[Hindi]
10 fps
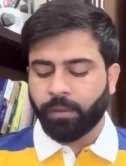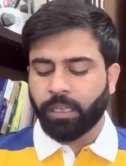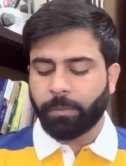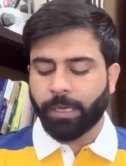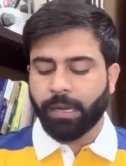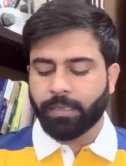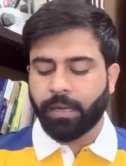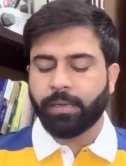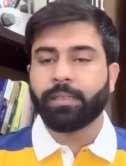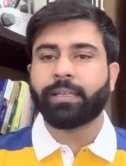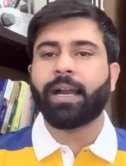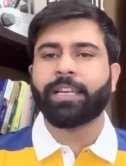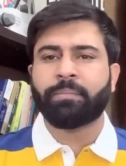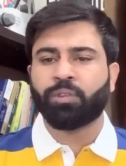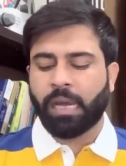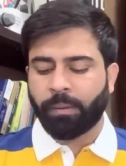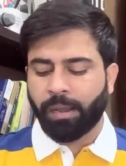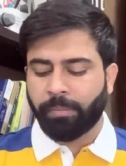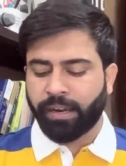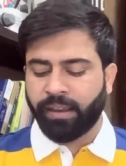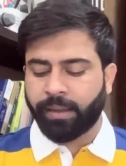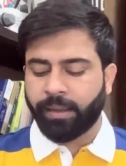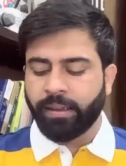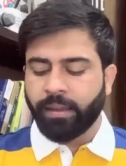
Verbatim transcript: इमरान खान क्या ये मुतालबा मानेंगे